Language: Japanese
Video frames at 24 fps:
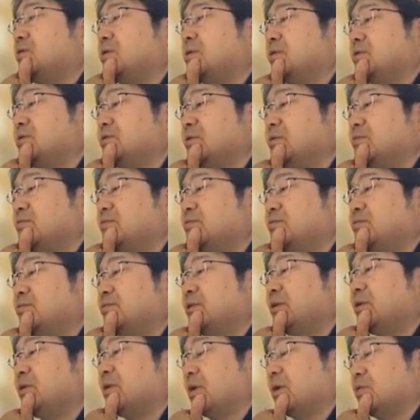全然
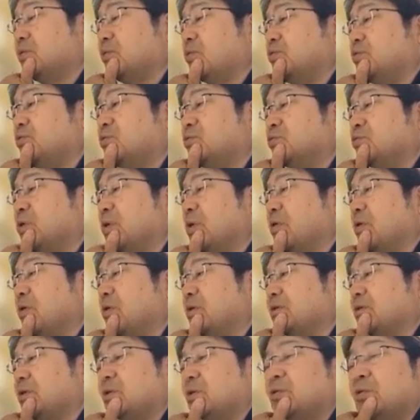増えてないということが
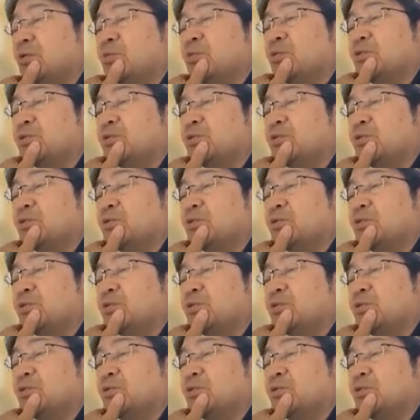分かってて、